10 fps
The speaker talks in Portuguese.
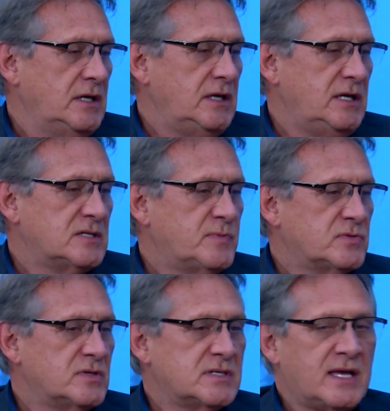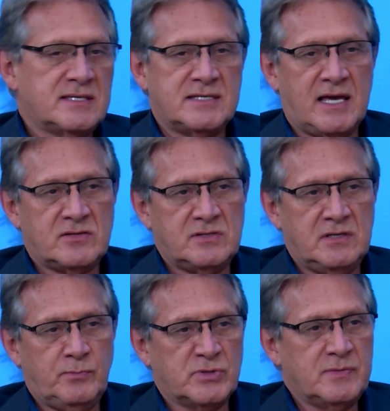e as pessoas têm acesso e
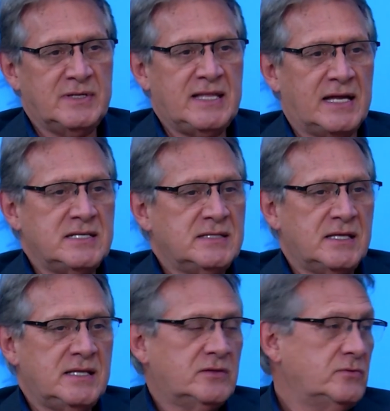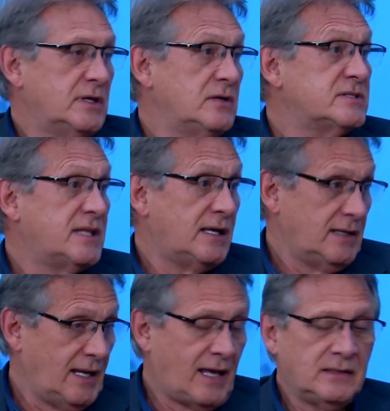possibilidade de entender tudo aquilo que está
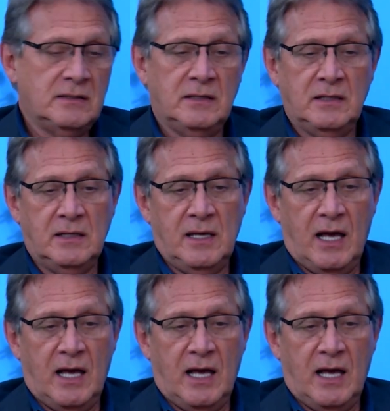lá. Uhum.